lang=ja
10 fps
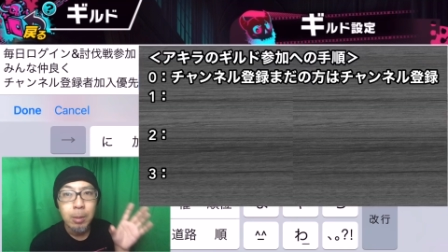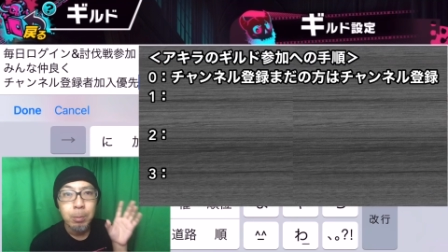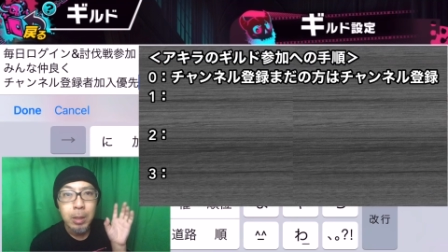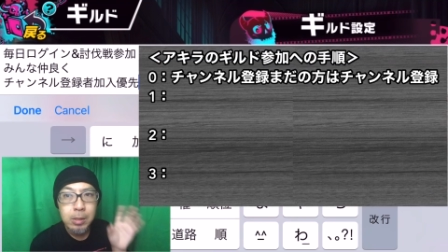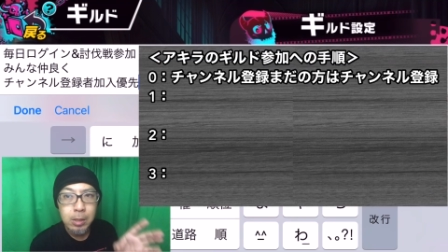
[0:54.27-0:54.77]

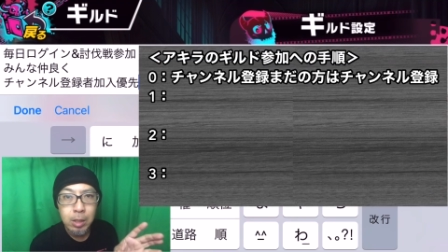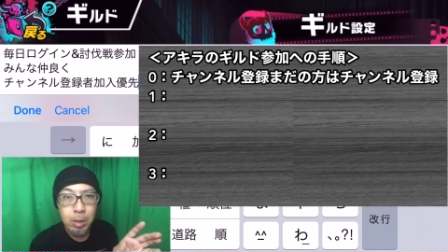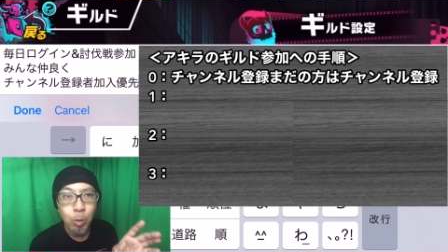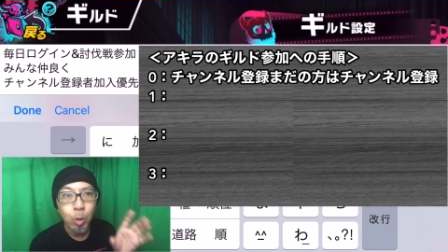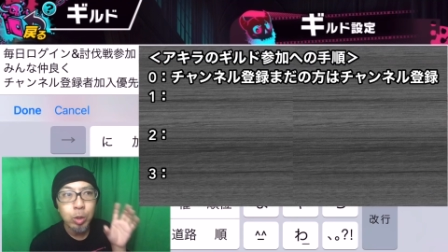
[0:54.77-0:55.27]
まずですけ
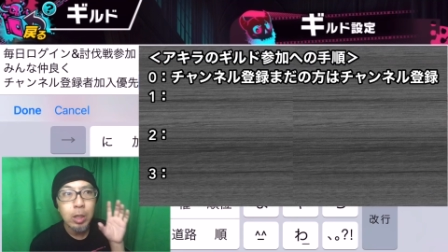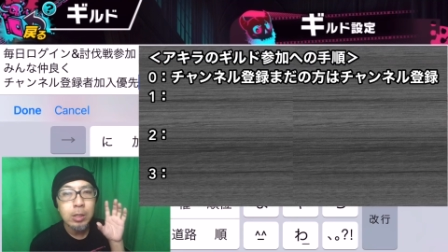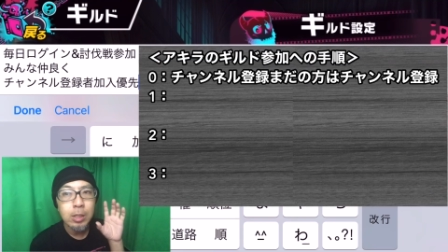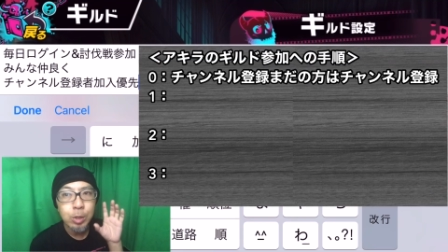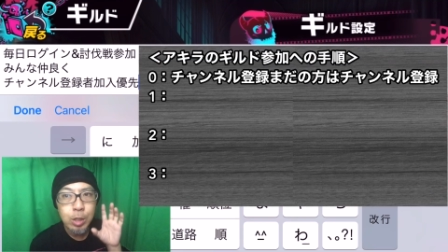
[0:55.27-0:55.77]
ども、こち
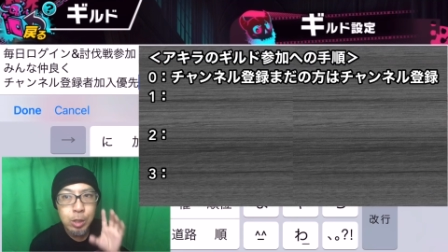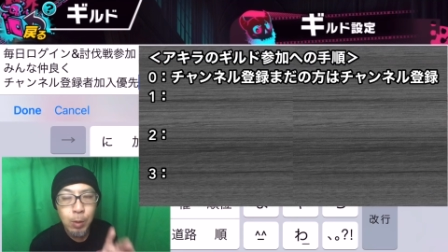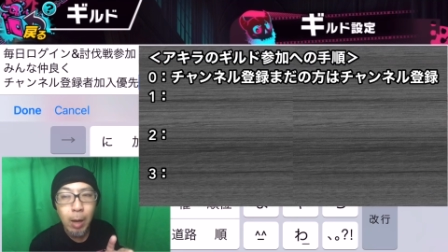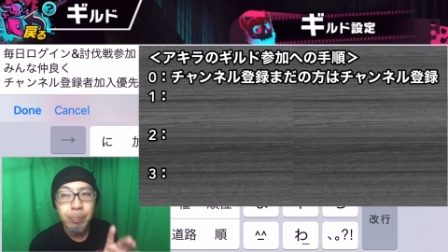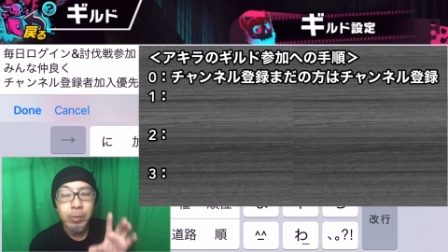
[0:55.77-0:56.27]
ら設立
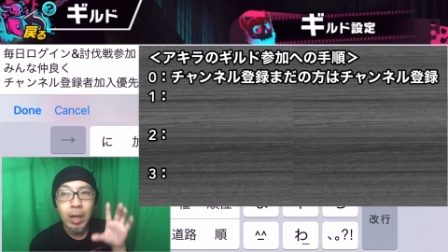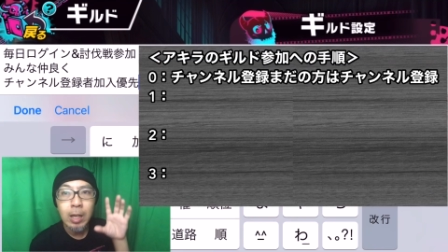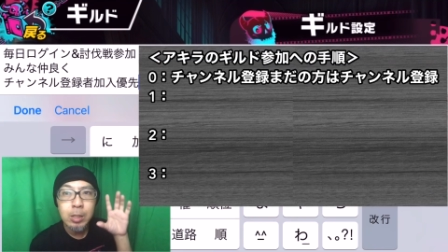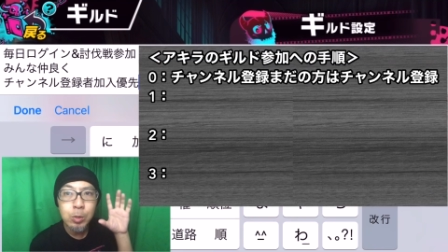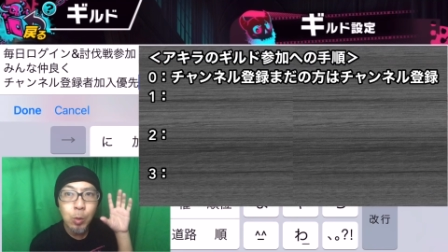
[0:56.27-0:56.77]
は、
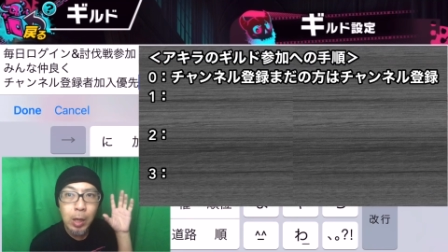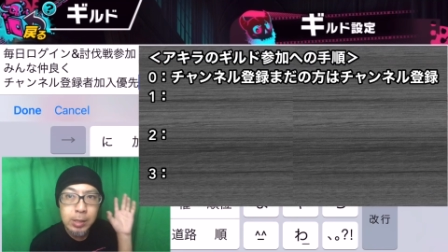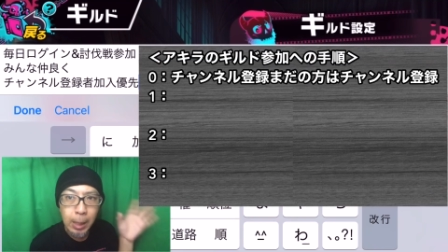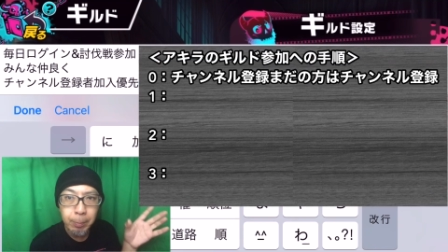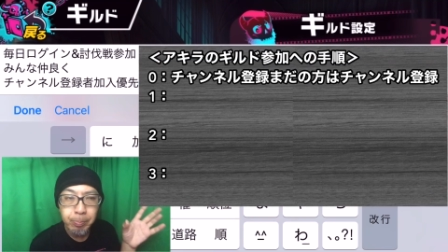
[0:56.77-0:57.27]
明日の
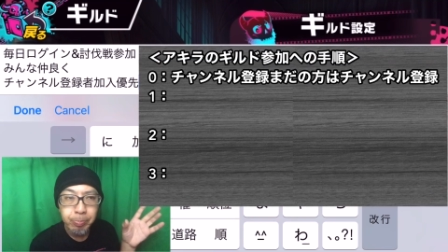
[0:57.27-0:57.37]
朝、